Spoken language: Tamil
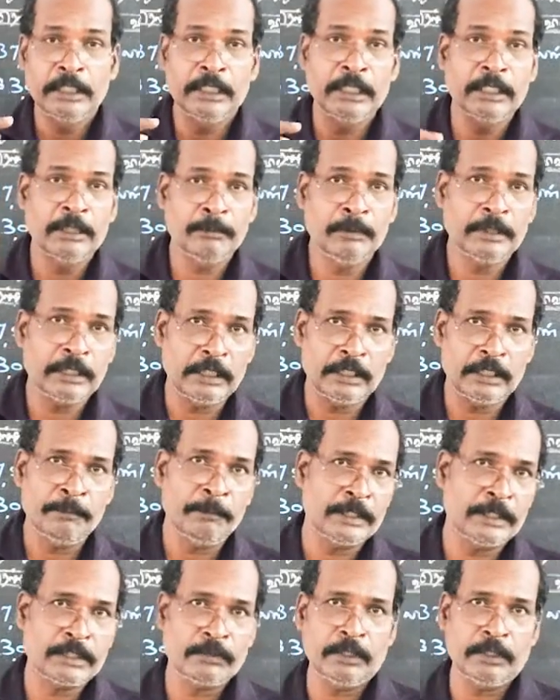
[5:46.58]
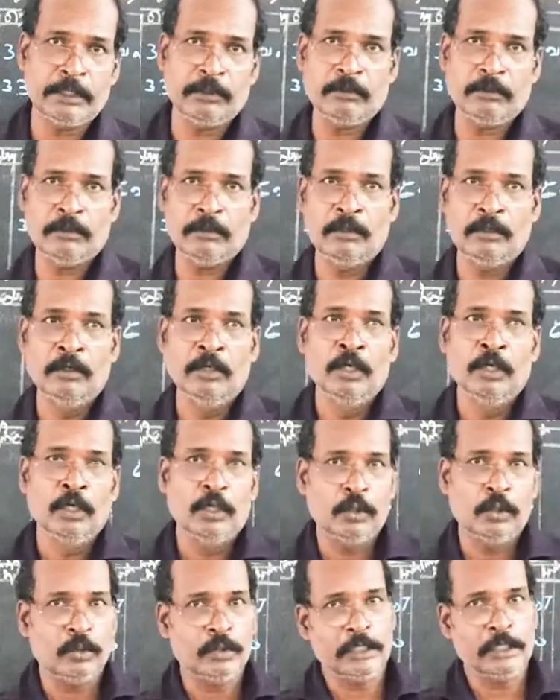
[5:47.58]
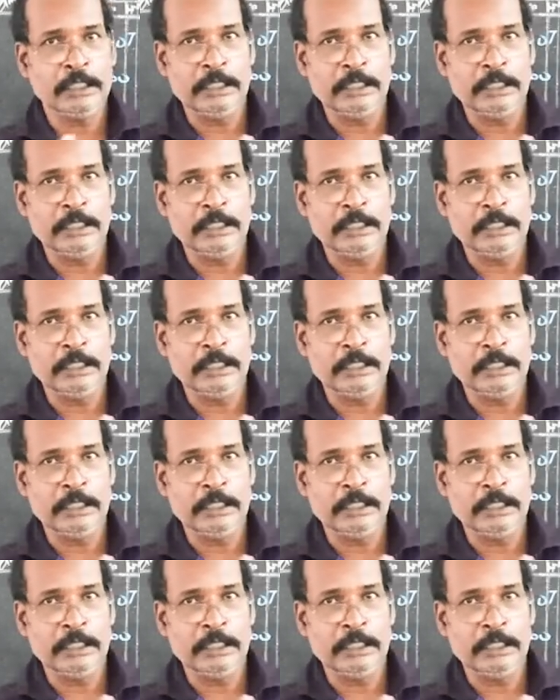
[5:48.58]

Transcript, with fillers: எடுப்பு கணக்கு பற்று வைக்கணும் ரொக்க